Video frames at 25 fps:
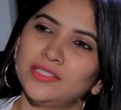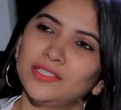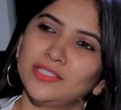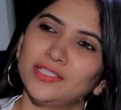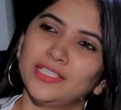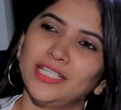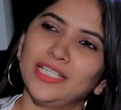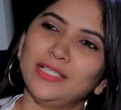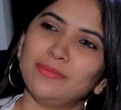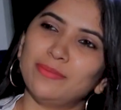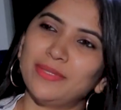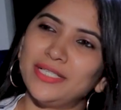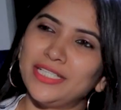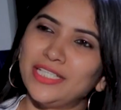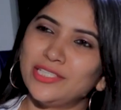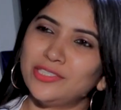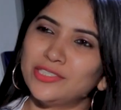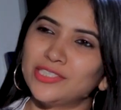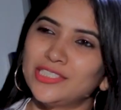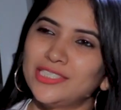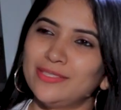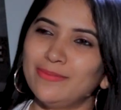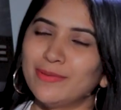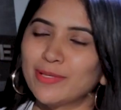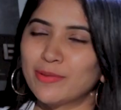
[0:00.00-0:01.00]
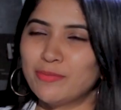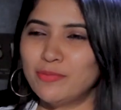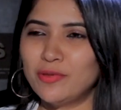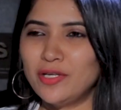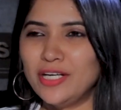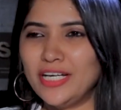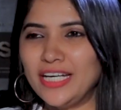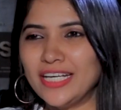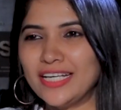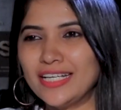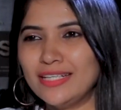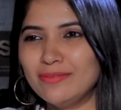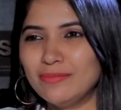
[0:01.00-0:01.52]
సో దీన్ని బట్టి చూస్తే మీకు
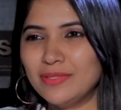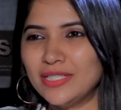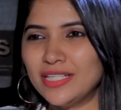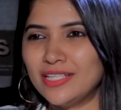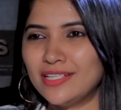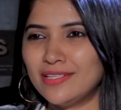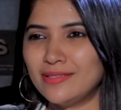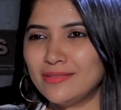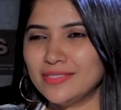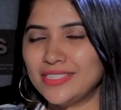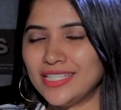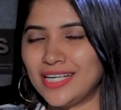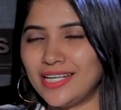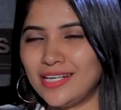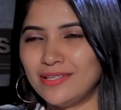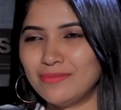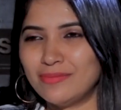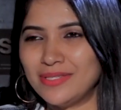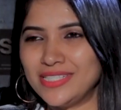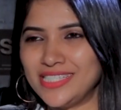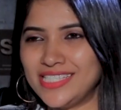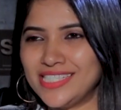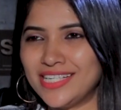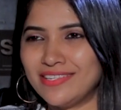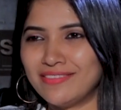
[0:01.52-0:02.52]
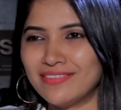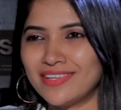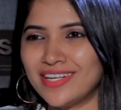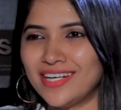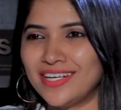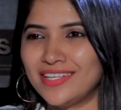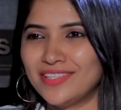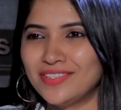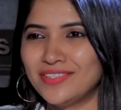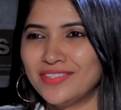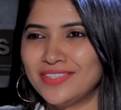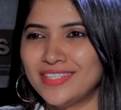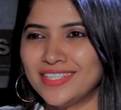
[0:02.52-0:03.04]
పొలిటికల్ మీద చాలా మంచి
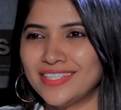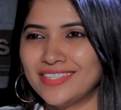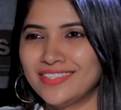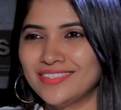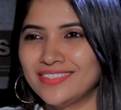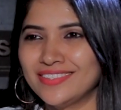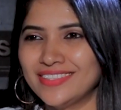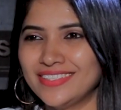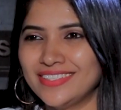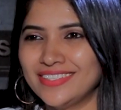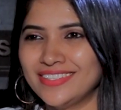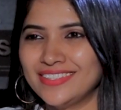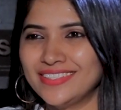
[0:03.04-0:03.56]
అవగాహన ఉన్నట్లుంది